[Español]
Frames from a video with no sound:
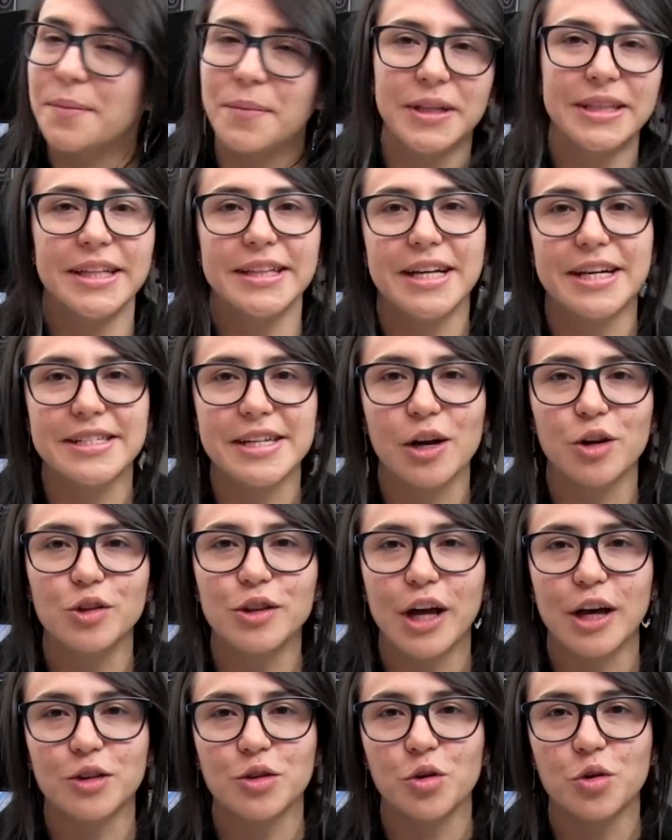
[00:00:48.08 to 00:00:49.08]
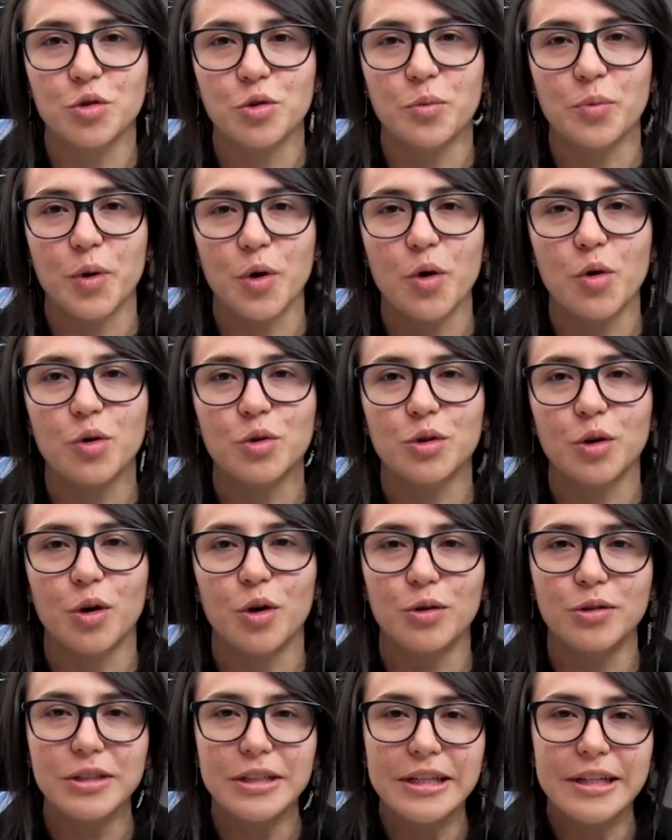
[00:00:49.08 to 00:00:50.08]
a mantenerse en contacto con un producto
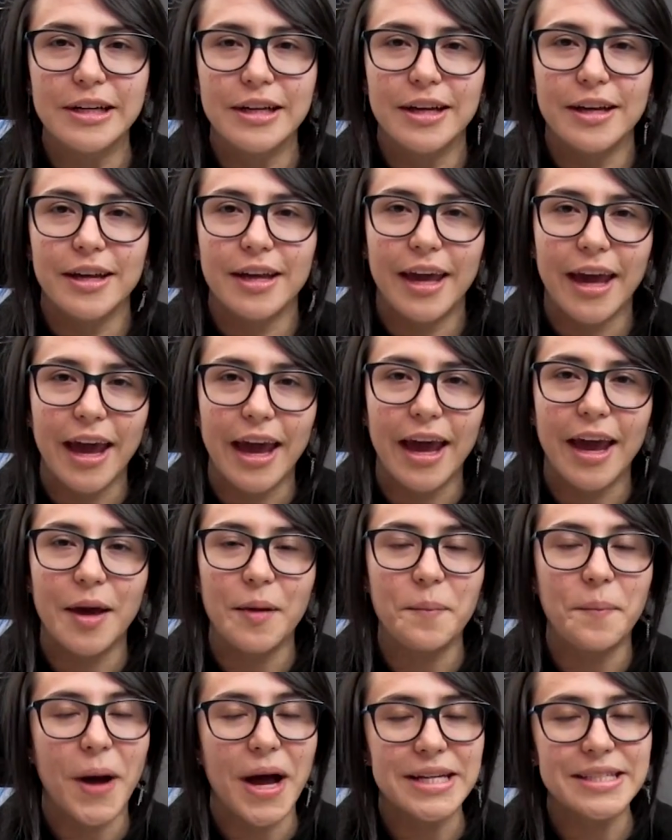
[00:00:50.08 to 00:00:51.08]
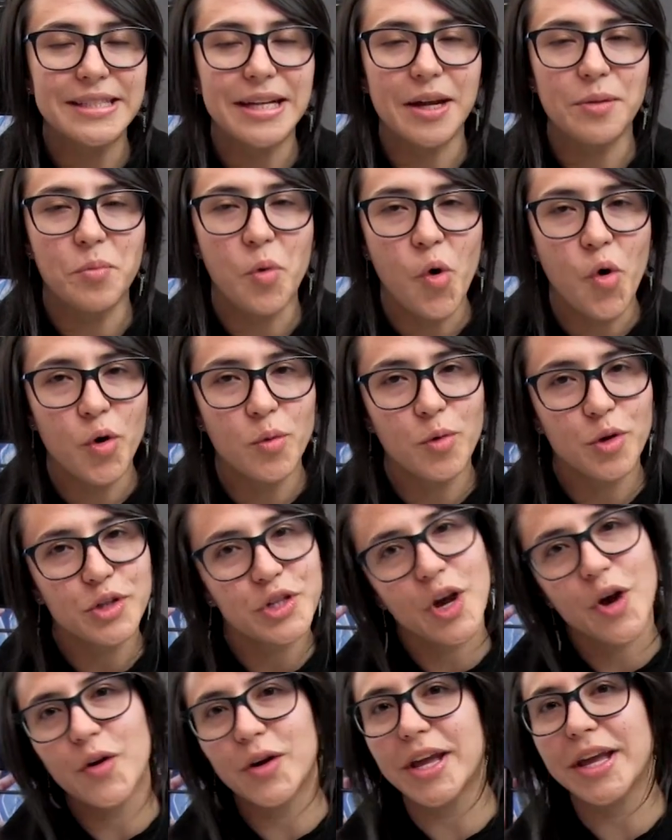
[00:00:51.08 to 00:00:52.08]
que va a estar muy, muy
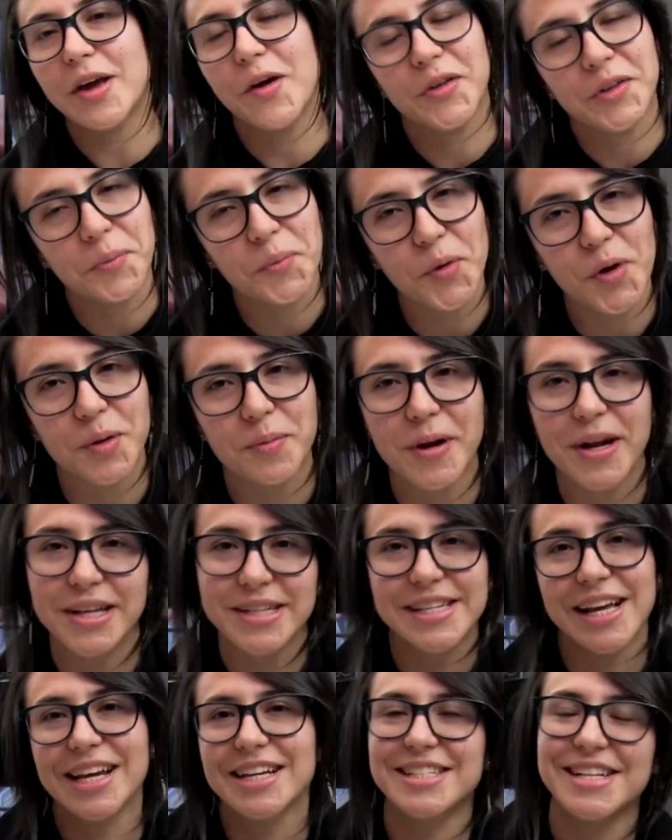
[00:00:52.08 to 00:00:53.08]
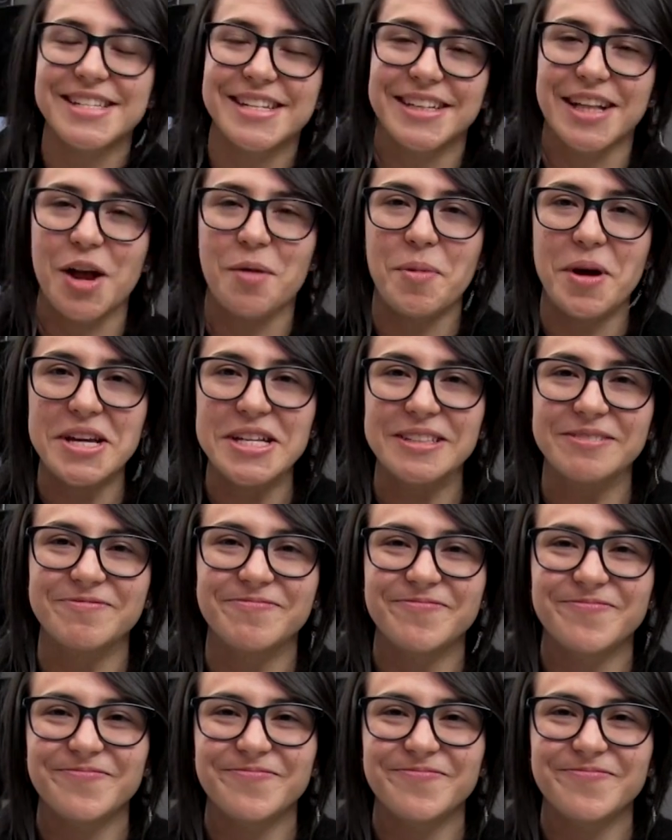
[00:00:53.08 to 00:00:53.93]
chévere y que van a poder ver en salas de cine del país.